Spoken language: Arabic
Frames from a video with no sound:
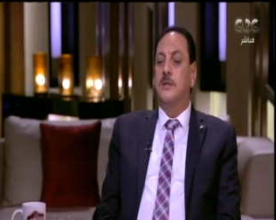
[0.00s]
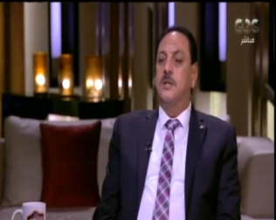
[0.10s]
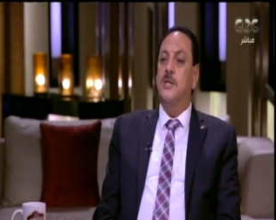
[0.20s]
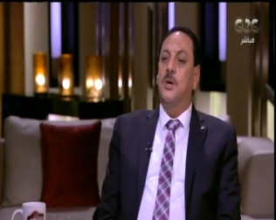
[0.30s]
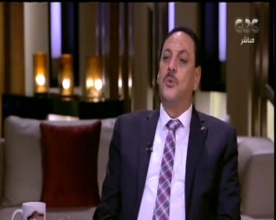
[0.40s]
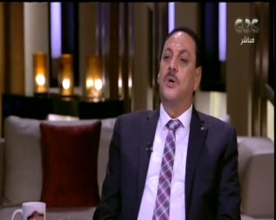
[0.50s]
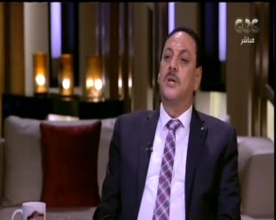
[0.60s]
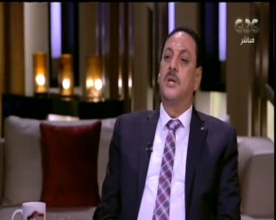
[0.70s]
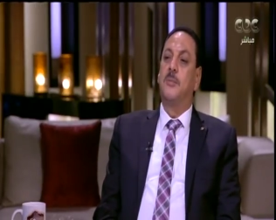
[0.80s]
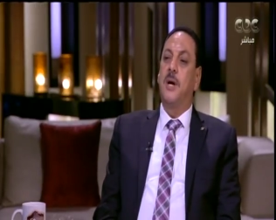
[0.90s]

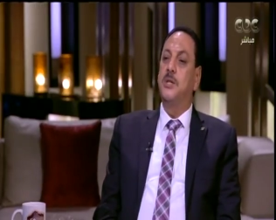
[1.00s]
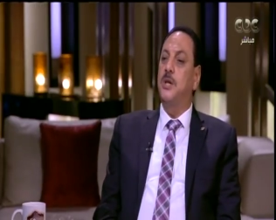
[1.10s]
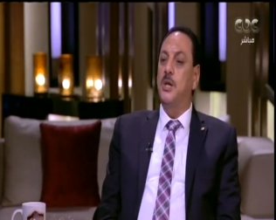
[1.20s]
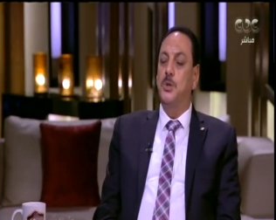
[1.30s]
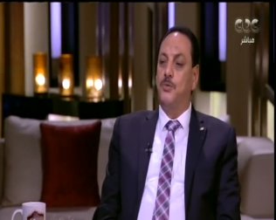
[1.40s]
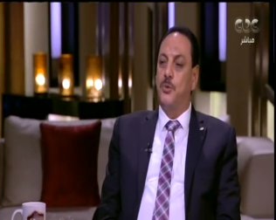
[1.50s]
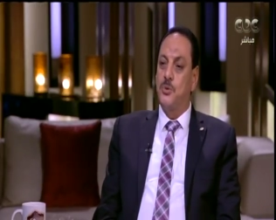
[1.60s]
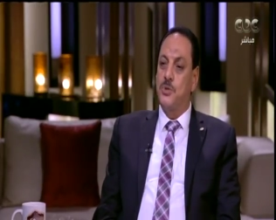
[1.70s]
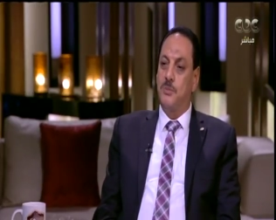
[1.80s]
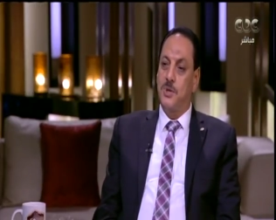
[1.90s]
تصور ان ما عادش هيشوف
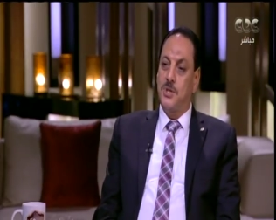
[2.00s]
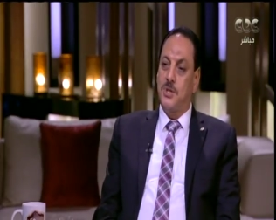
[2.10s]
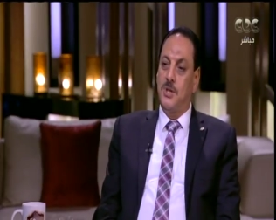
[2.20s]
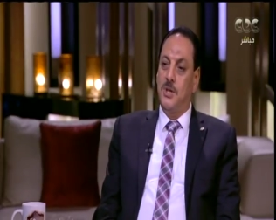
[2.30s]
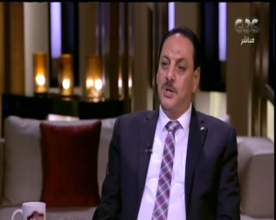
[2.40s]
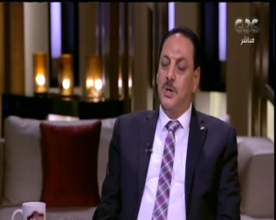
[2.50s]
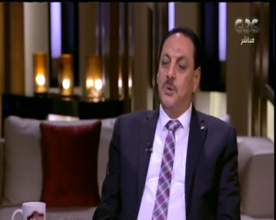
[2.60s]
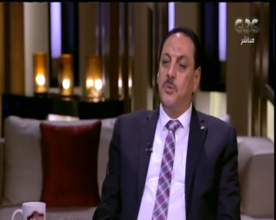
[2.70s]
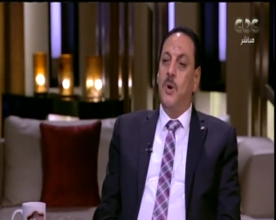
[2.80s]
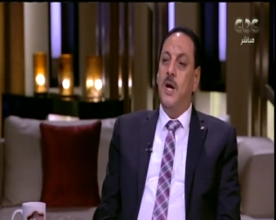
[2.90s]
الرز المصري
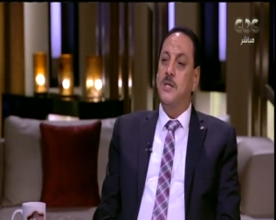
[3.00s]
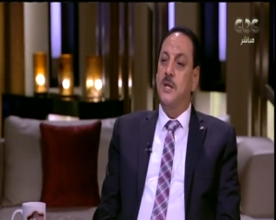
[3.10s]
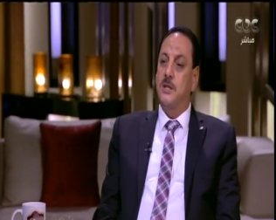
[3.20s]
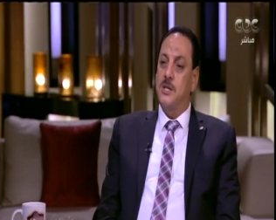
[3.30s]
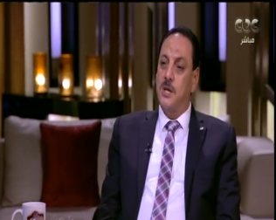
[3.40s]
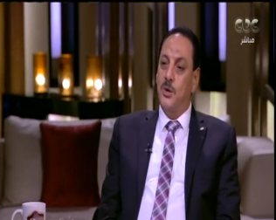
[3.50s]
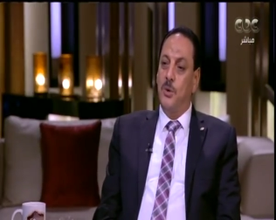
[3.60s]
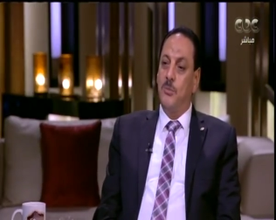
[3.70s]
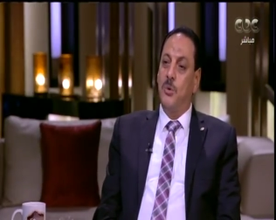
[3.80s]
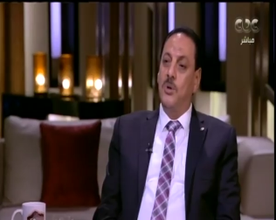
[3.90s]
وحصل
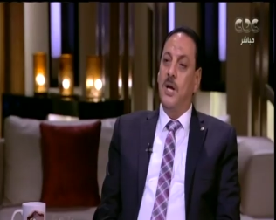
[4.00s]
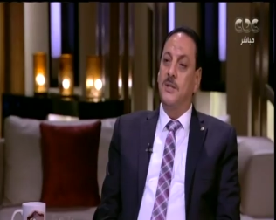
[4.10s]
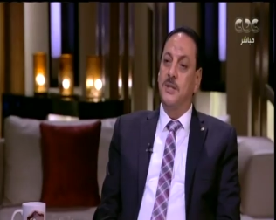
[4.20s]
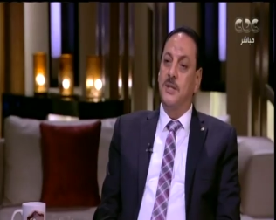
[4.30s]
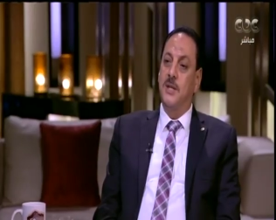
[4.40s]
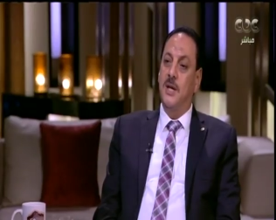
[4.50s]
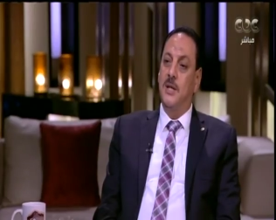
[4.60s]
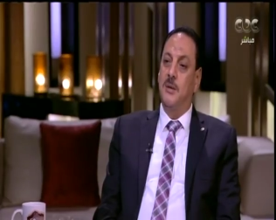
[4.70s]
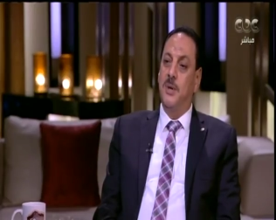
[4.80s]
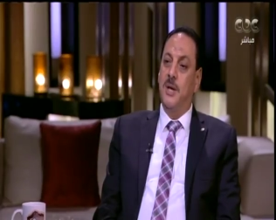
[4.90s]
تسارع بقول لحضرتك
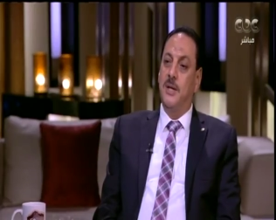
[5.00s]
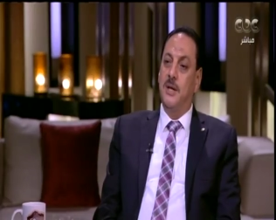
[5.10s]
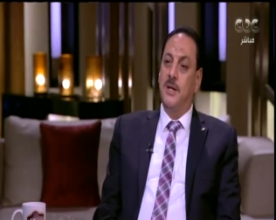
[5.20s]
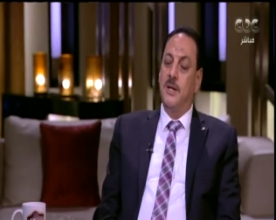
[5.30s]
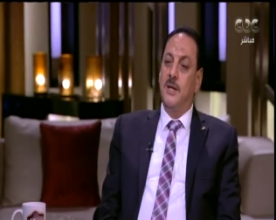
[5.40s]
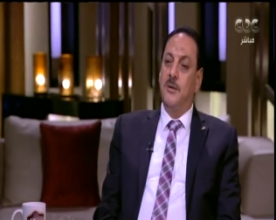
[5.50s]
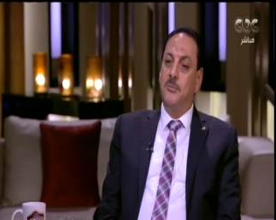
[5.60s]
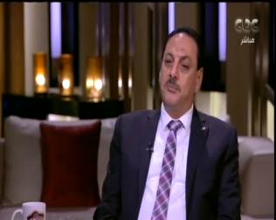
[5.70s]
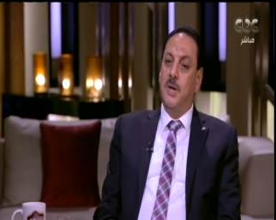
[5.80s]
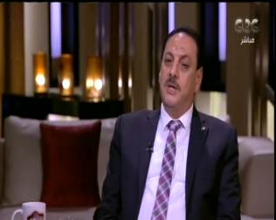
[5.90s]
احنا بعنا
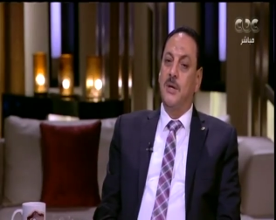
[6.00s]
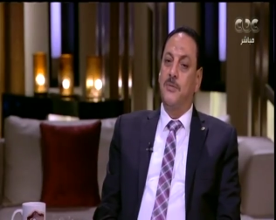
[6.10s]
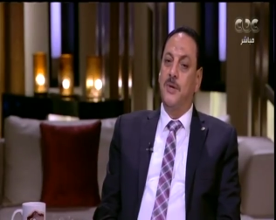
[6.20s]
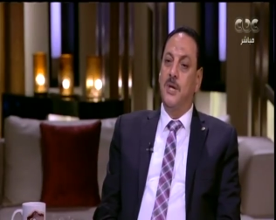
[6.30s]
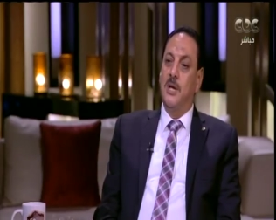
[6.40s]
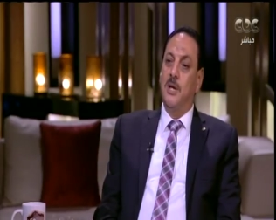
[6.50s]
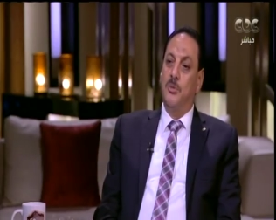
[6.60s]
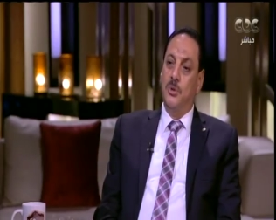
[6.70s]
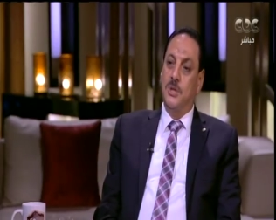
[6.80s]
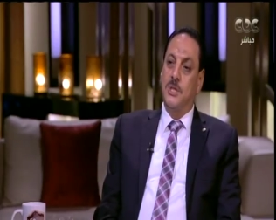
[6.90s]
ما يكفي
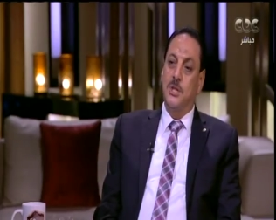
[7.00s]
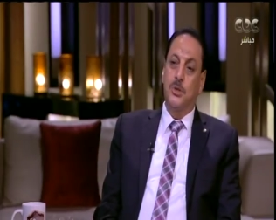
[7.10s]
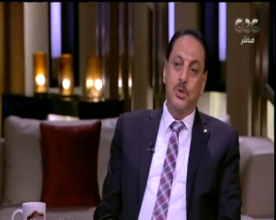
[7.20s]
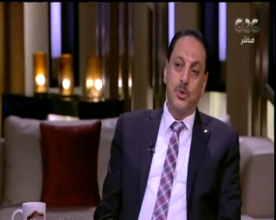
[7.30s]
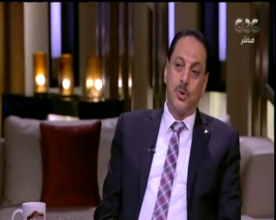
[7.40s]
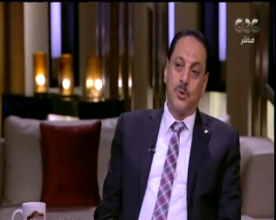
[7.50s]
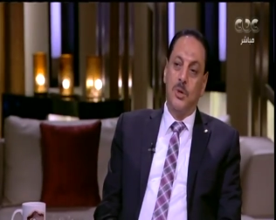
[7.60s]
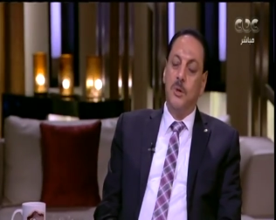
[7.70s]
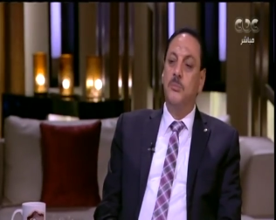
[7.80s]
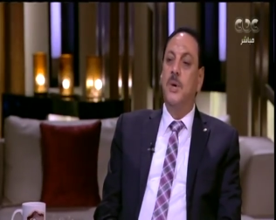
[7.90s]
لمده ست اشهر
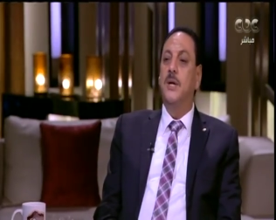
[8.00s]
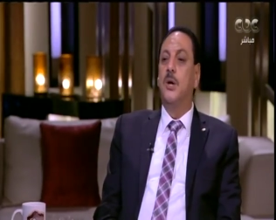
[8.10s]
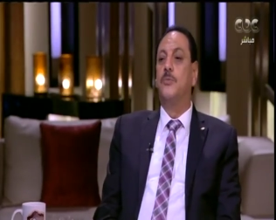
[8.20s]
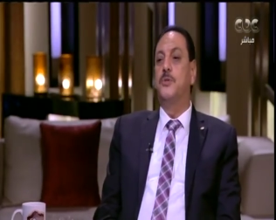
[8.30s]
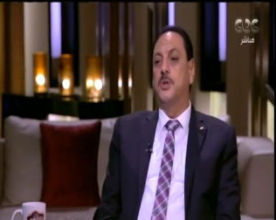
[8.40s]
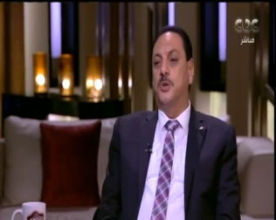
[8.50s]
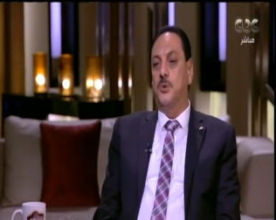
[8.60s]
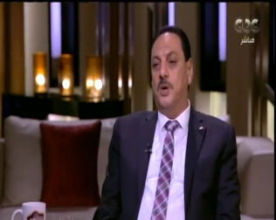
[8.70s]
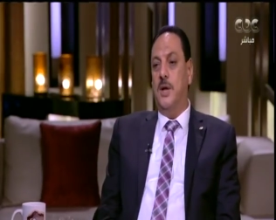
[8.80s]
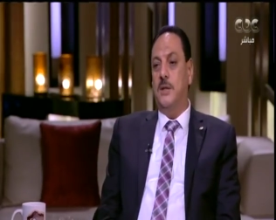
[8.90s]
بعناهم في شهر
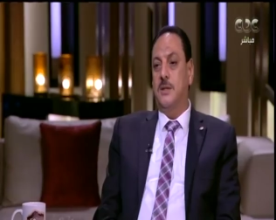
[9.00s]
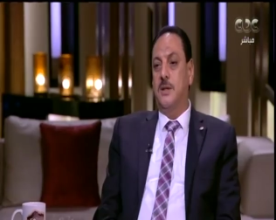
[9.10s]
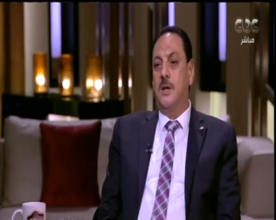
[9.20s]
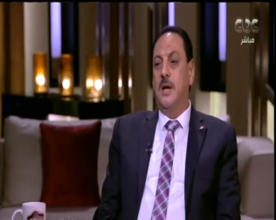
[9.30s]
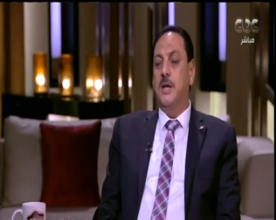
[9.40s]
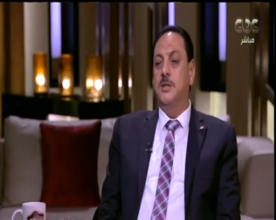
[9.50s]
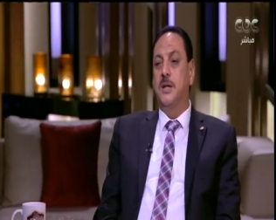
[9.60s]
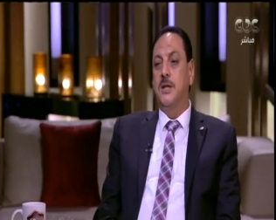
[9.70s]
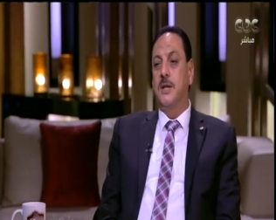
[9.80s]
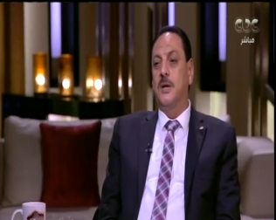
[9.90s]
واحد عشان
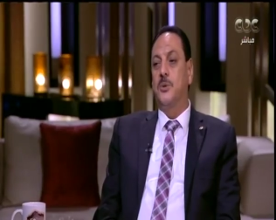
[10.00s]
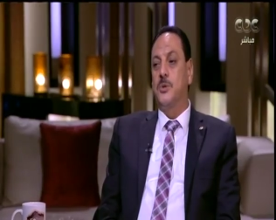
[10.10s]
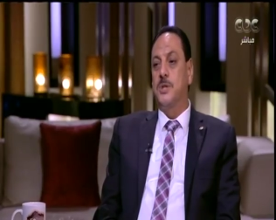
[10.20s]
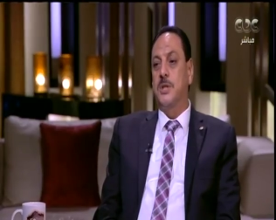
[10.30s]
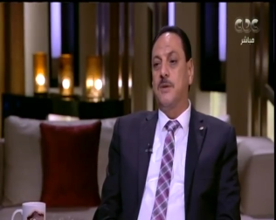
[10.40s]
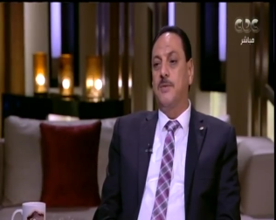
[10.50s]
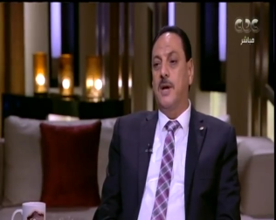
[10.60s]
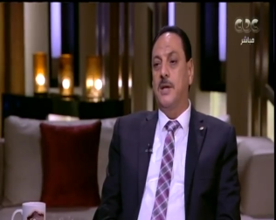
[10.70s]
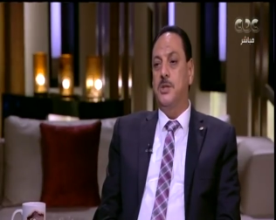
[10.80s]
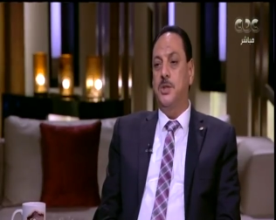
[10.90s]
كده الرز
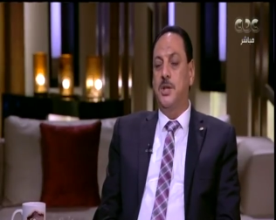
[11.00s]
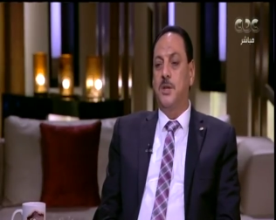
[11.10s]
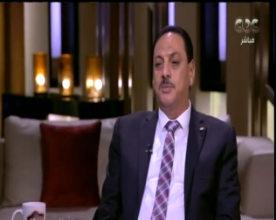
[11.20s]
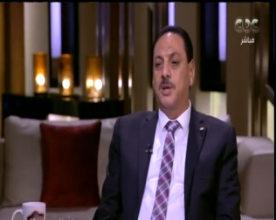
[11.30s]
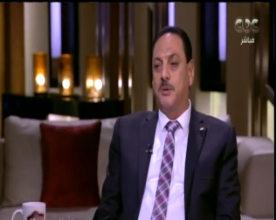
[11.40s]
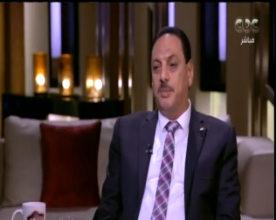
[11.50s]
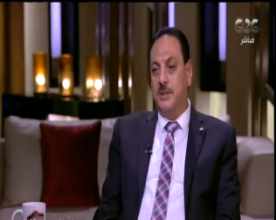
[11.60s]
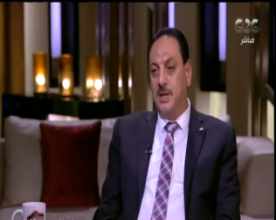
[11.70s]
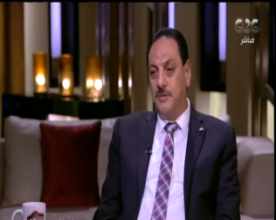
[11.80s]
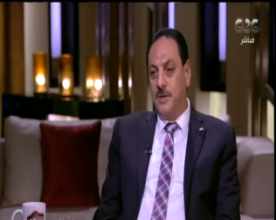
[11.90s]
ارتفع الشعير من
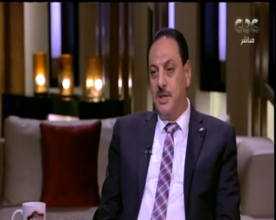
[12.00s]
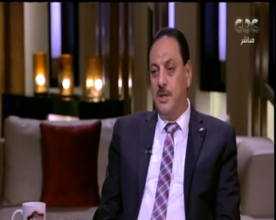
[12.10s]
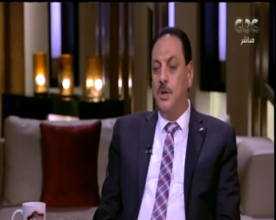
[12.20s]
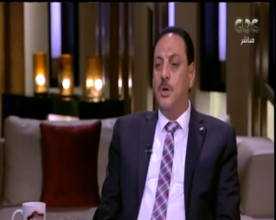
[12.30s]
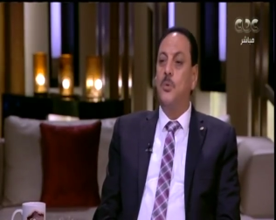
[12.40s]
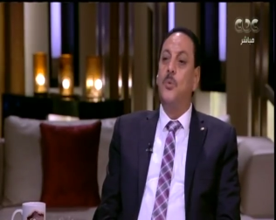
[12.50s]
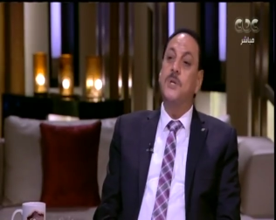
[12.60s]
4000 جنيه أيوة.